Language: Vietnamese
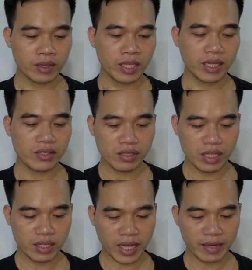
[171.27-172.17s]
thì cái chương
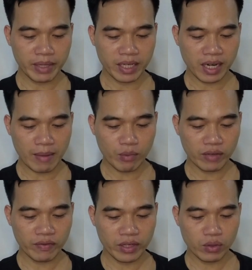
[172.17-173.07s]
trình này mình đã làm một
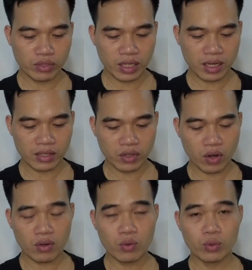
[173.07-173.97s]
cái video rất là
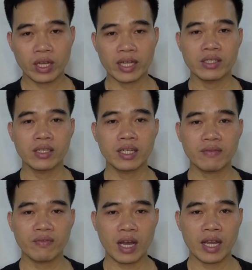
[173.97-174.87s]
rõ cụ thể chi
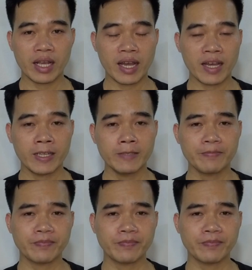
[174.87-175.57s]
tiết vài cái